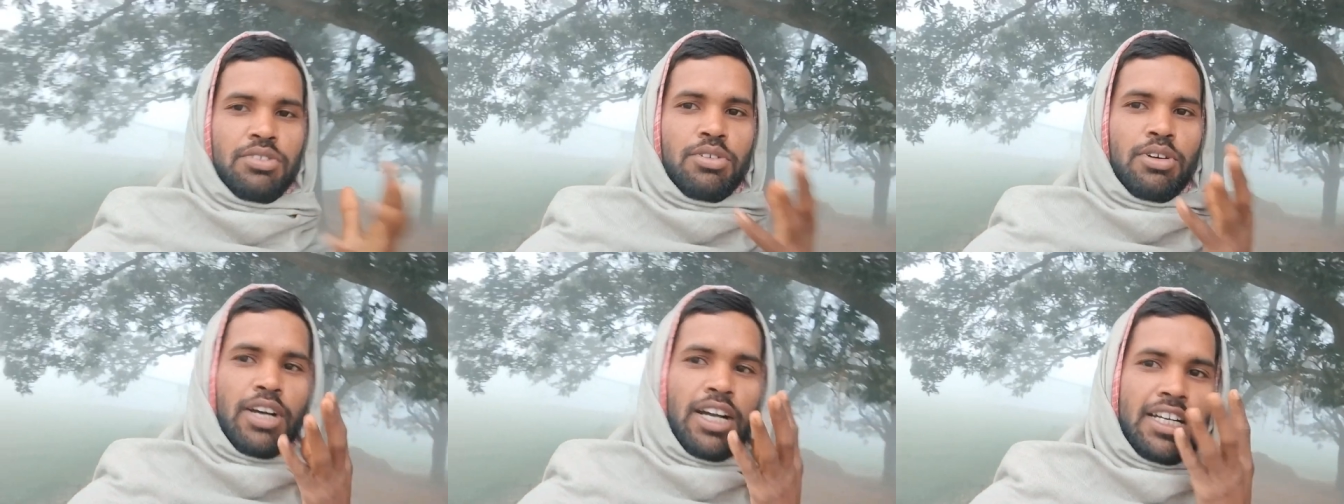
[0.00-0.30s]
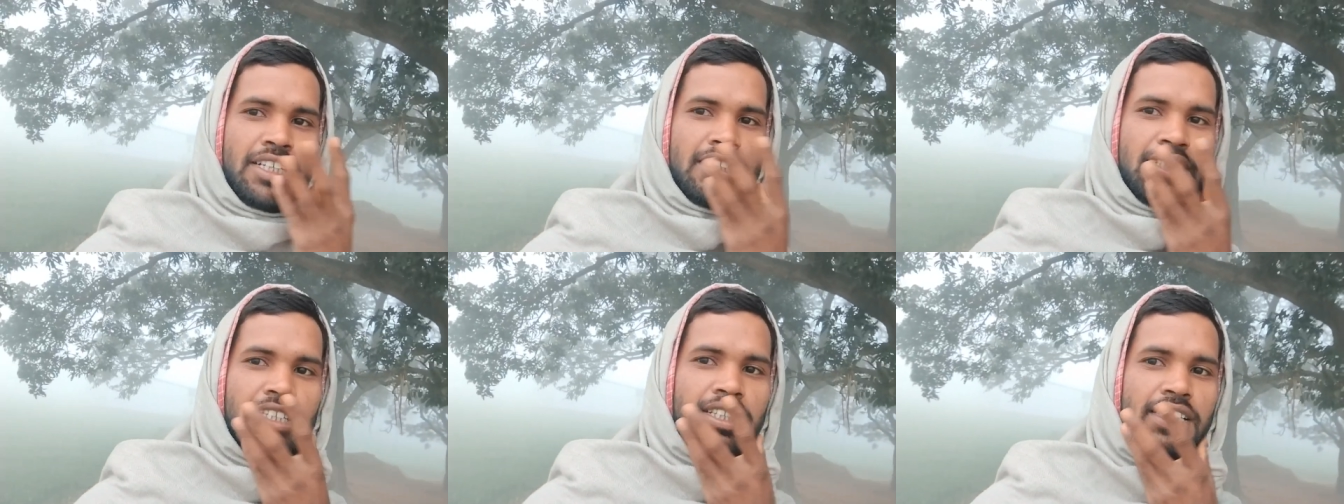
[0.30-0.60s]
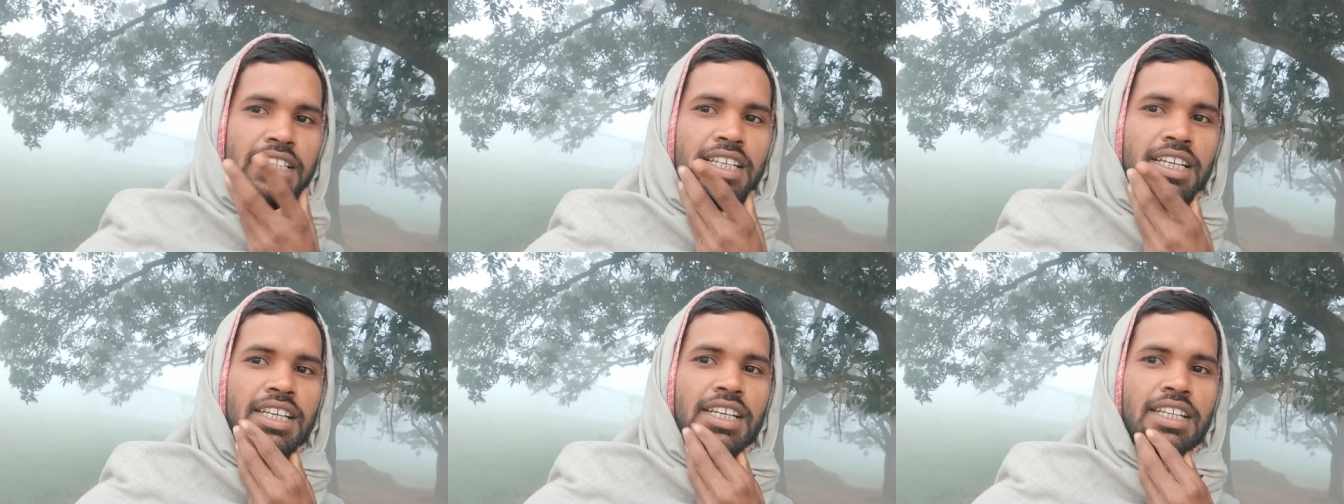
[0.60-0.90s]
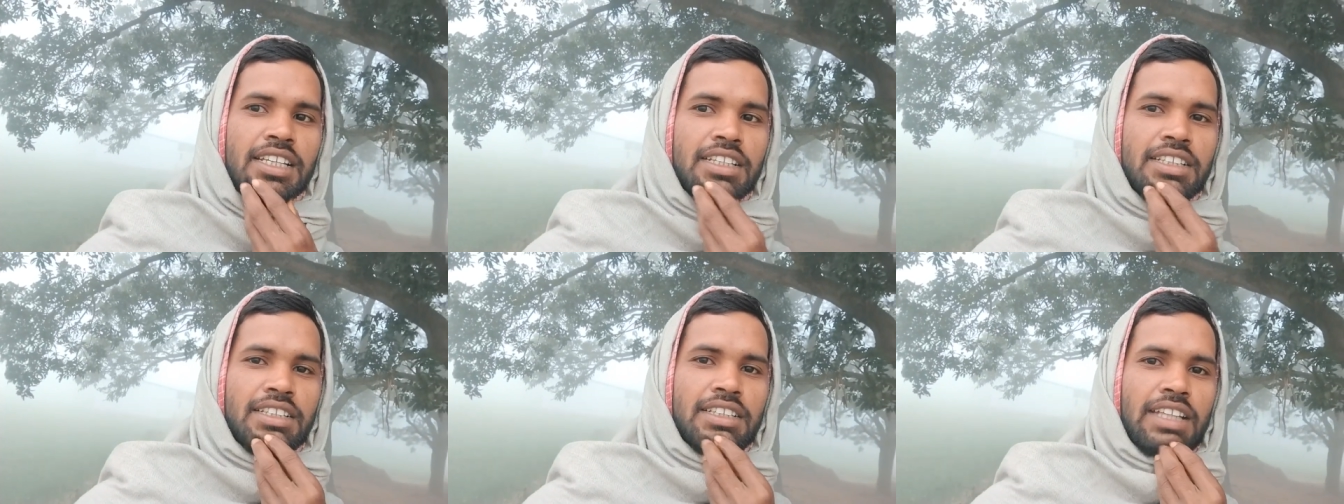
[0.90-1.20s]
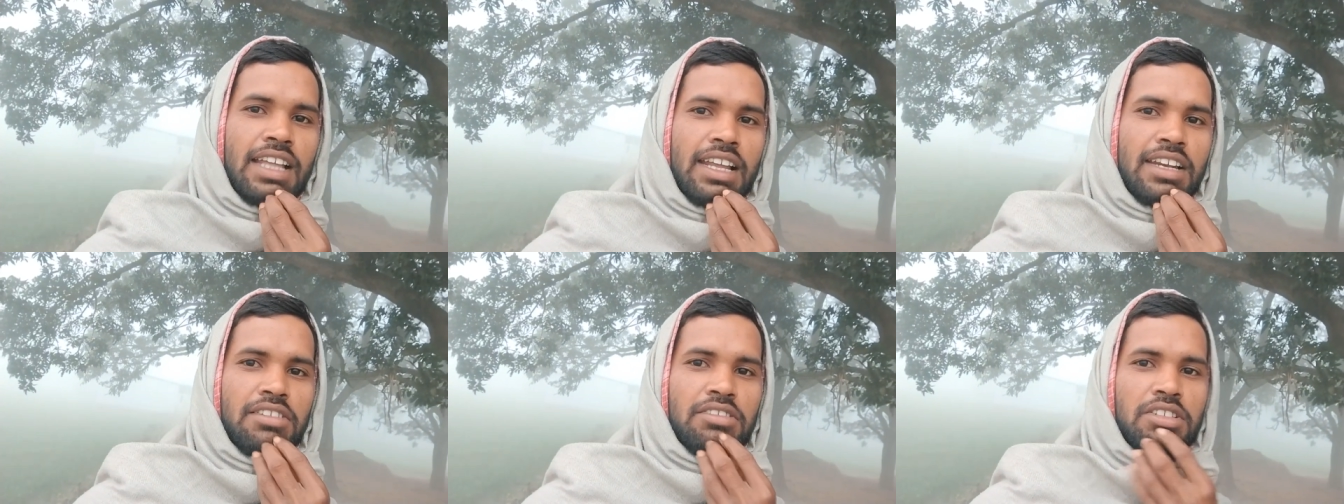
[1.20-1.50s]
तो आज चलते हैं
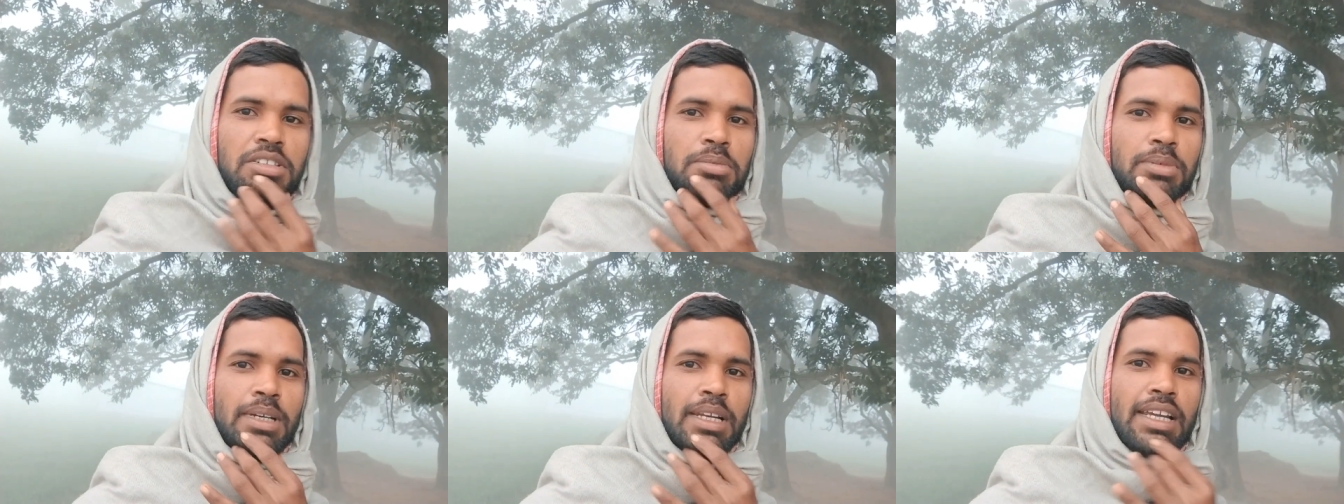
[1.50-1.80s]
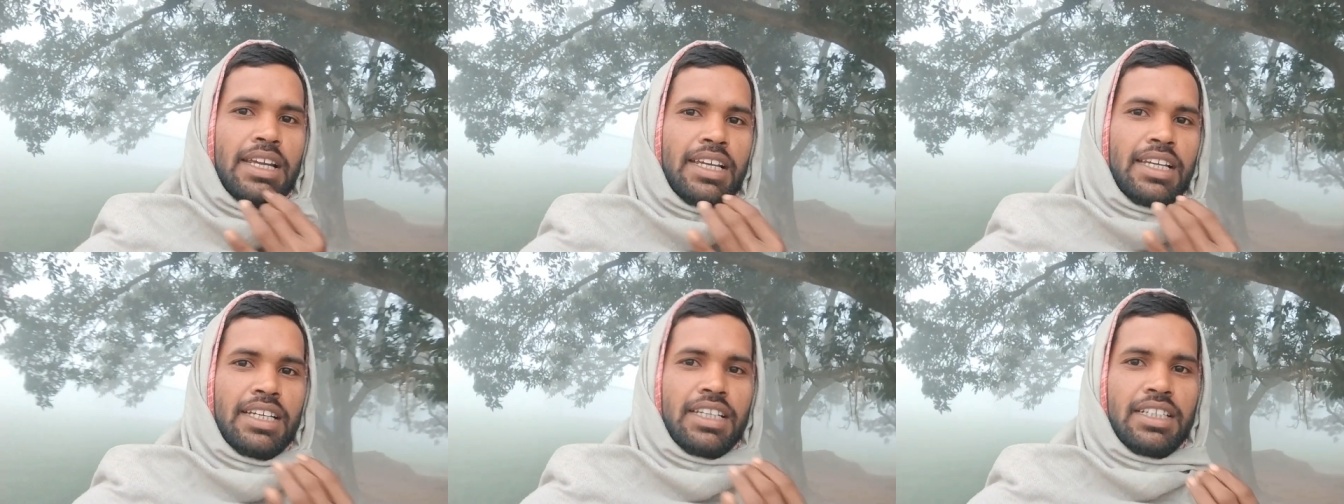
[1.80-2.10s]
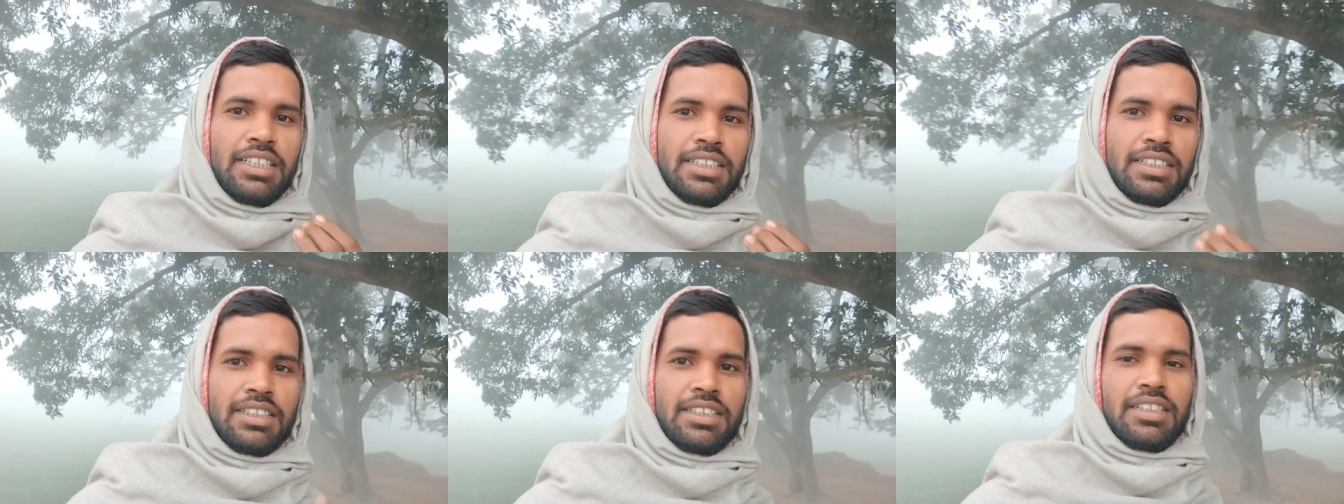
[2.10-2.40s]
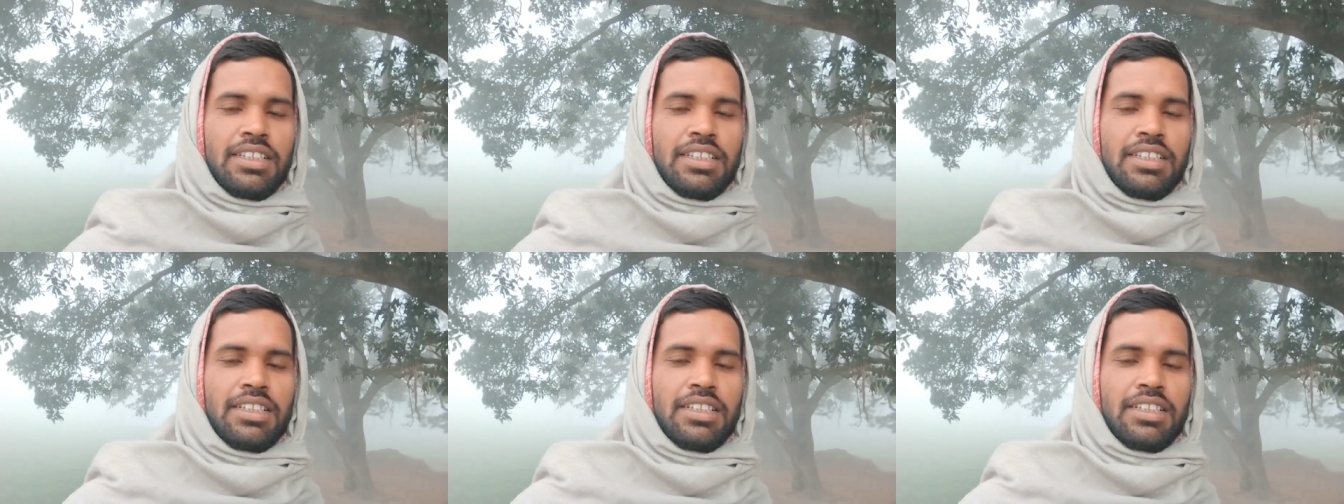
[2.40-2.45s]
दाढ़ी उड़ी बनाएंगे